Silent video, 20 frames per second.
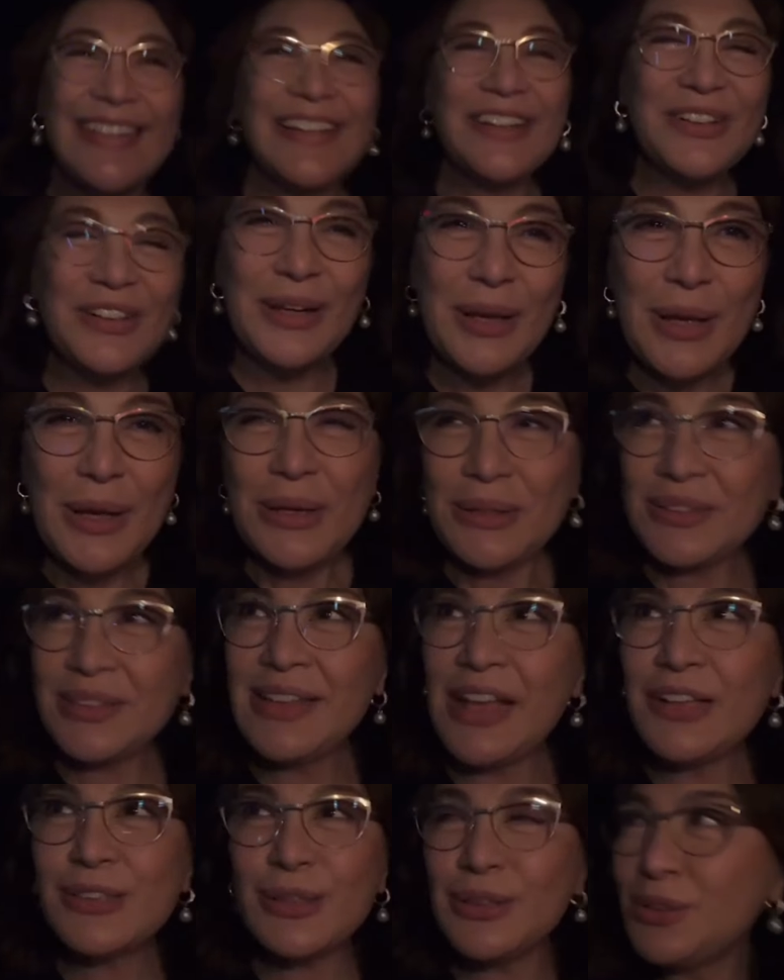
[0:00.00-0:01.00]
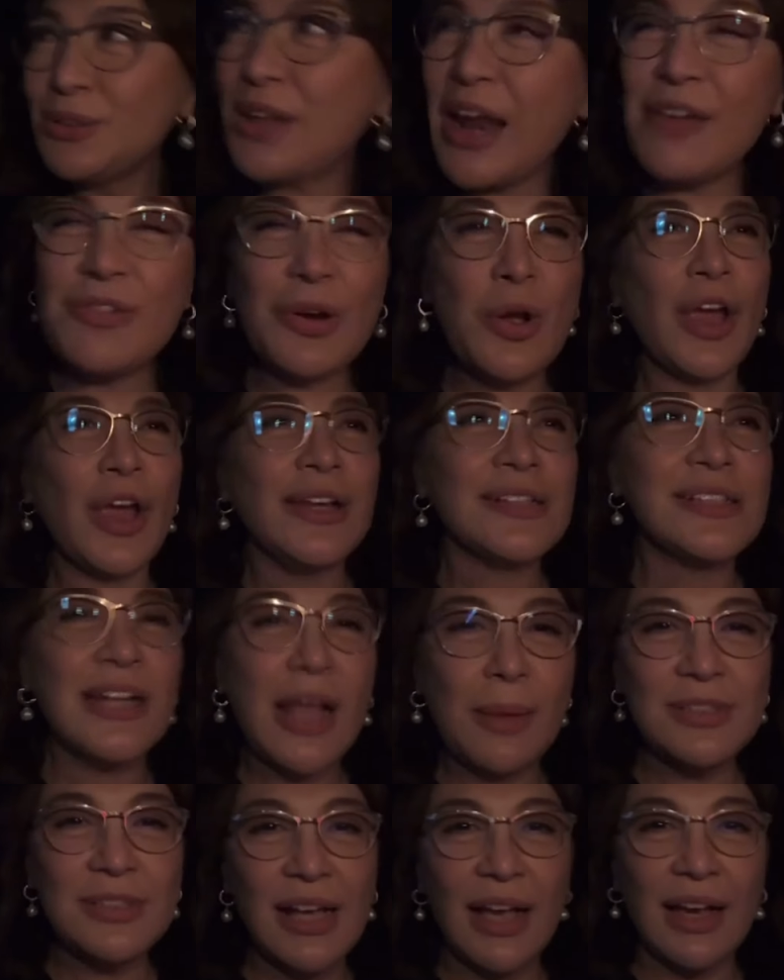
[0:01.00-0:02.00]
Ayun, si Nelson, yung driver ko ngayon lang
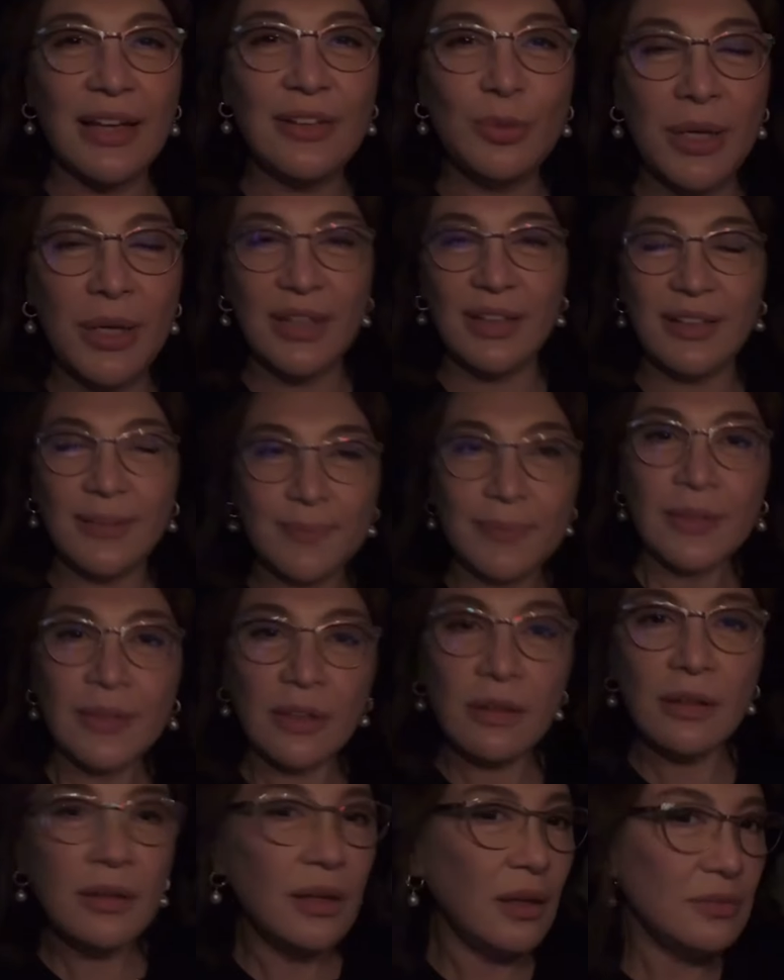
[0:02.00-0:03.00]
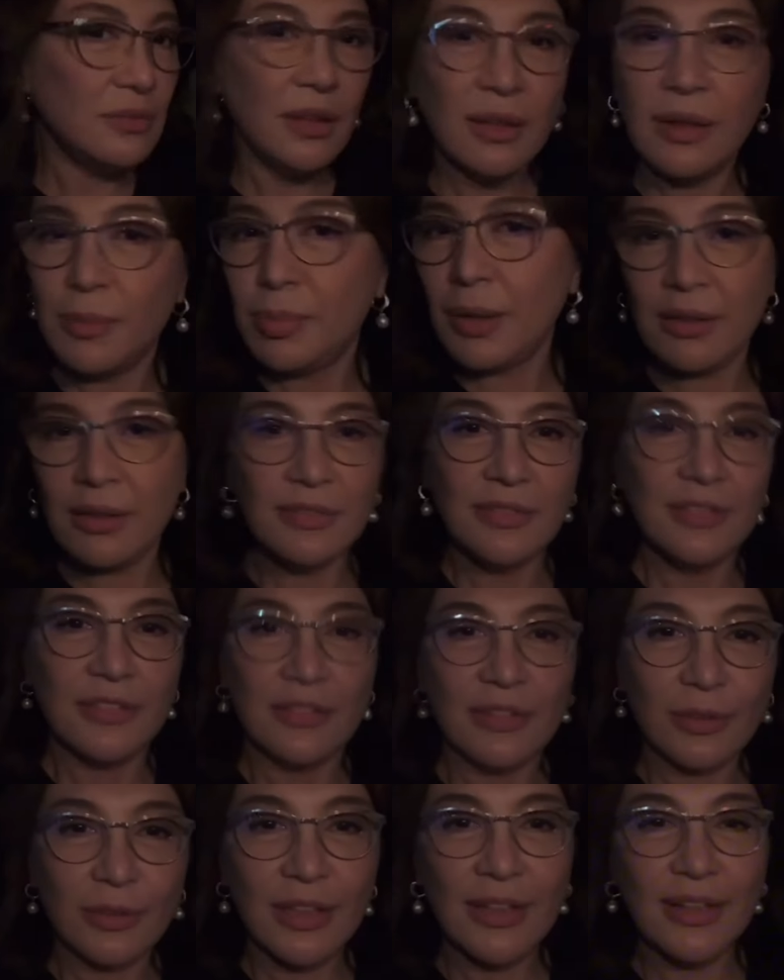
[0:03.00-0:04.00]
sinabi sa akin. Oh, mag Talaga? Talaga ba?
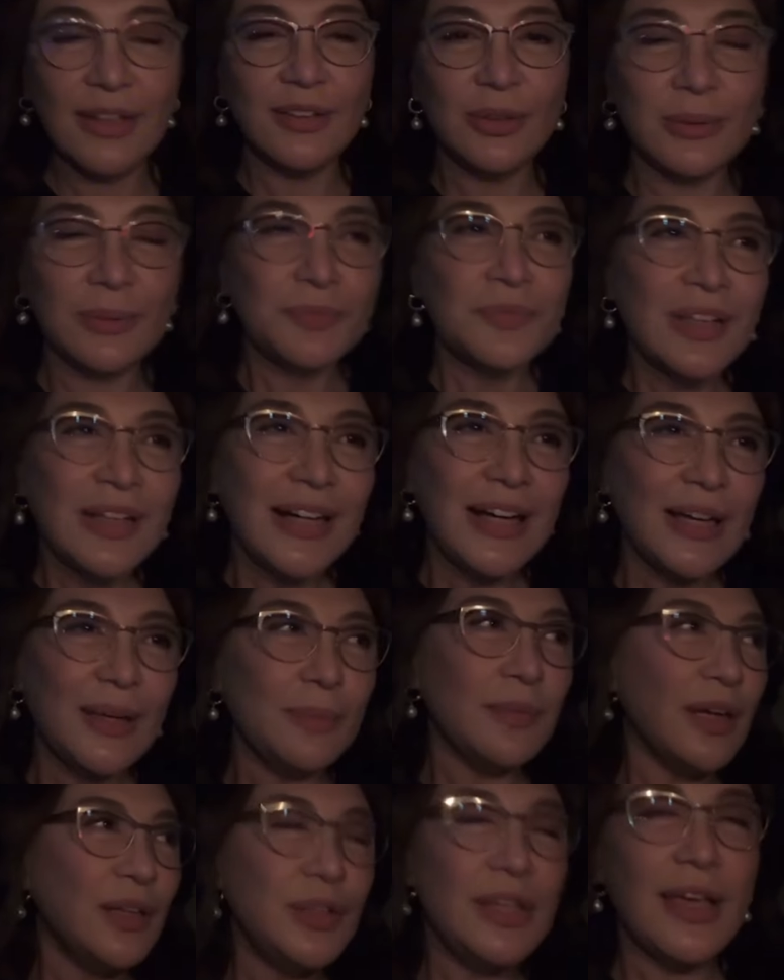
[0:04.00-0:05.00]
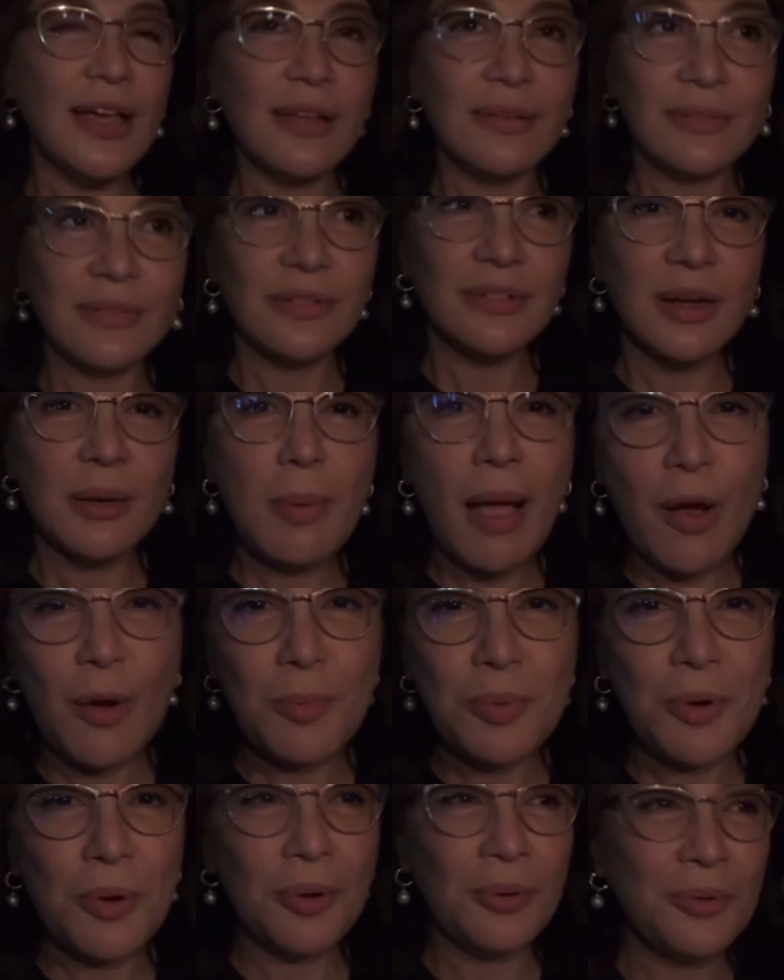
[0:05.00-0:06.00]
Talaga, no? Um, ano yan? Trabaho
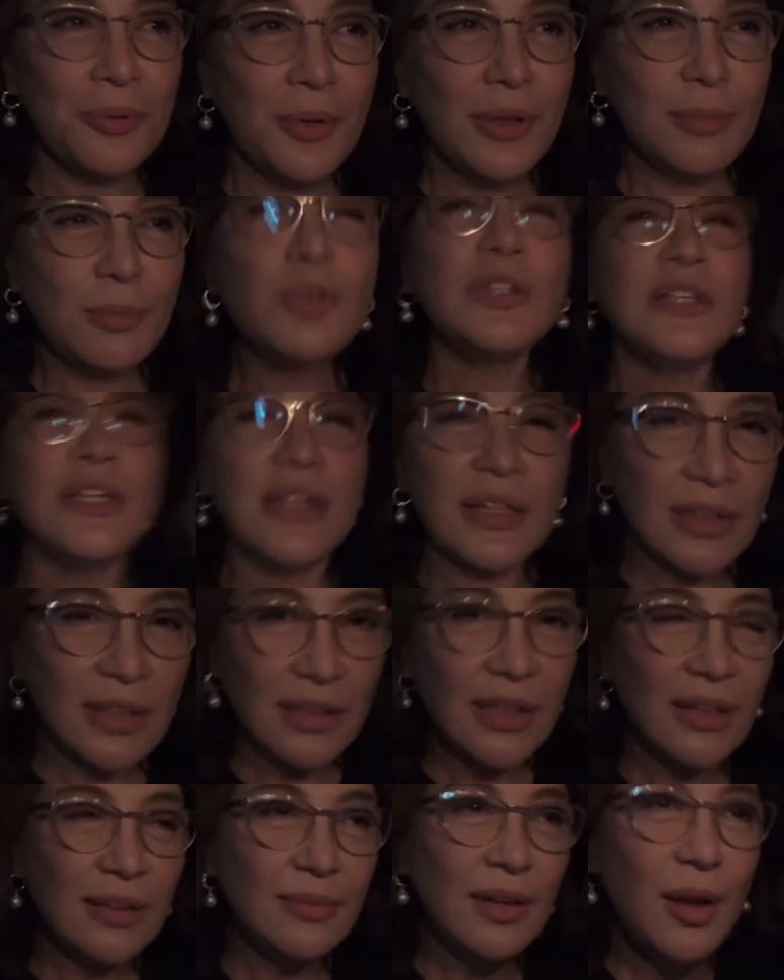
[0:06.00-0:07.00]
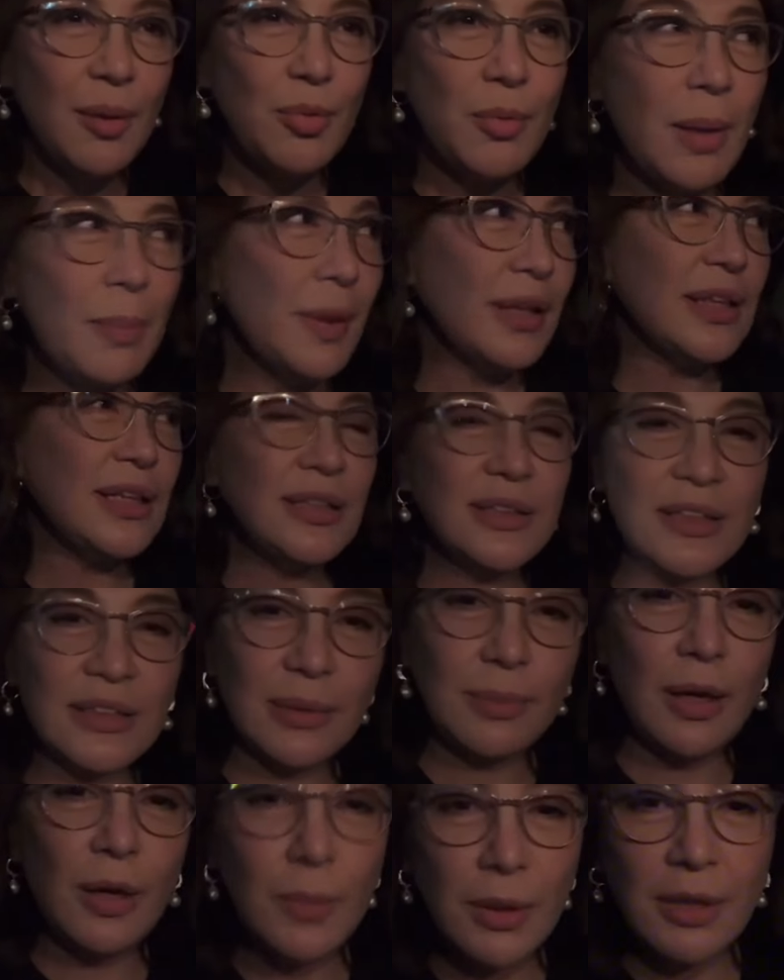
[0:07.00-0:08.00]
ko. Buti na rin ganyan. Kumapiyat na lang sa
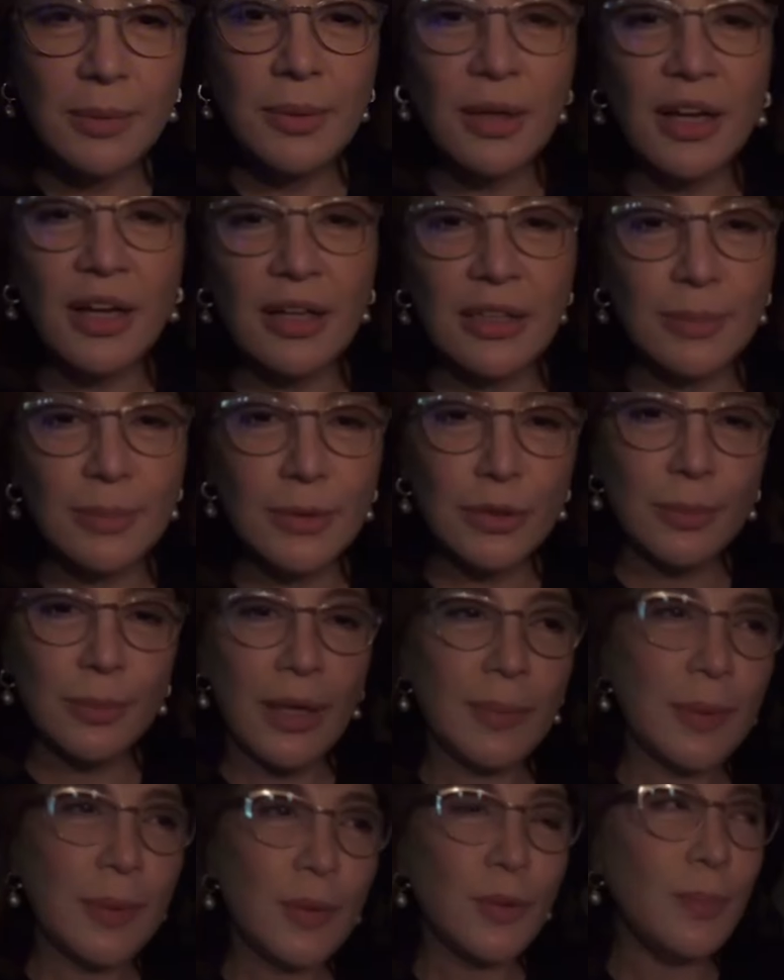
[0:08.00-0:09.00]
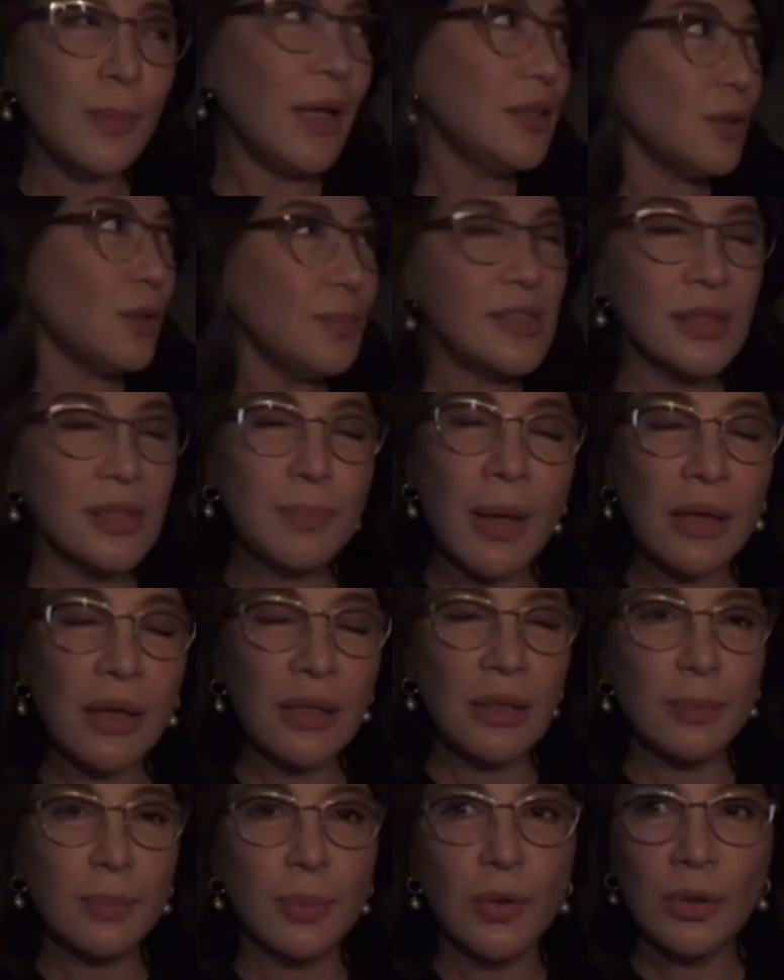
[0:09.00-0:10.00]
trabaho. Huwag na makakalimot kumain. Parang kumain ako minsan parang
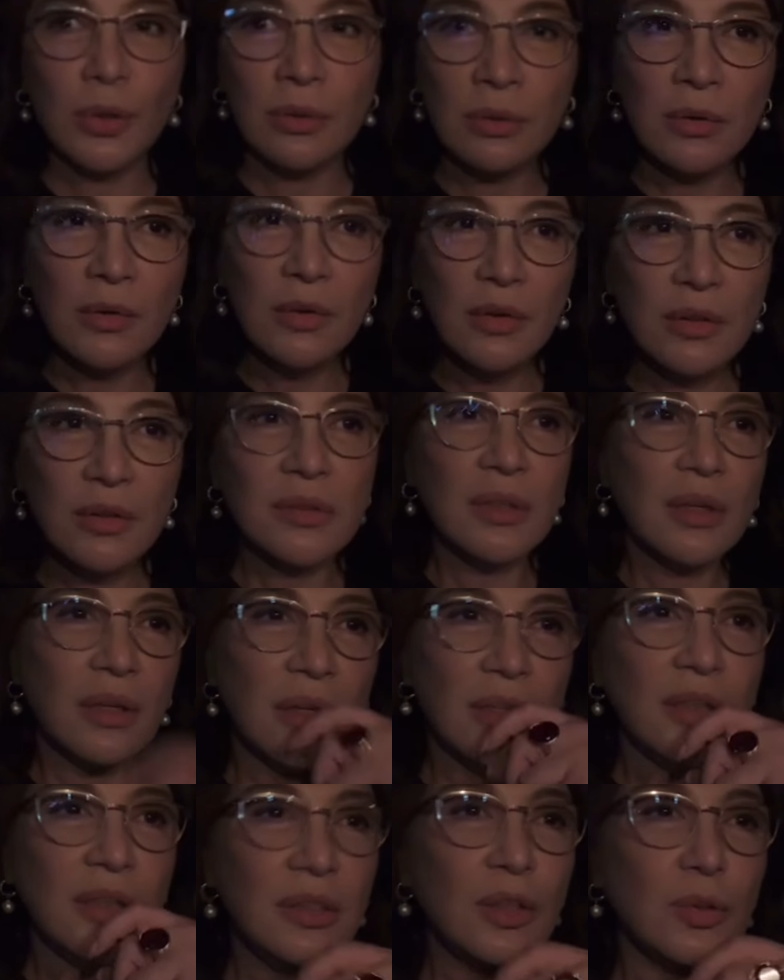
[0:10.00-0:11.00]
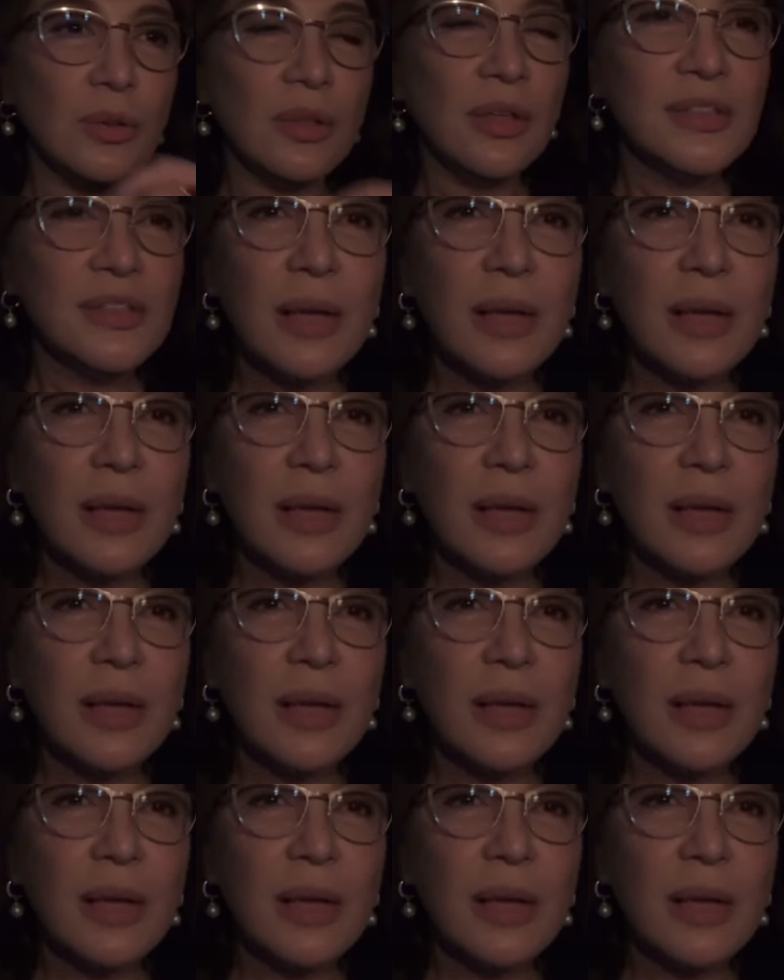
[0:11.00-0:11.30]
ibon. So, ganyan, di ko...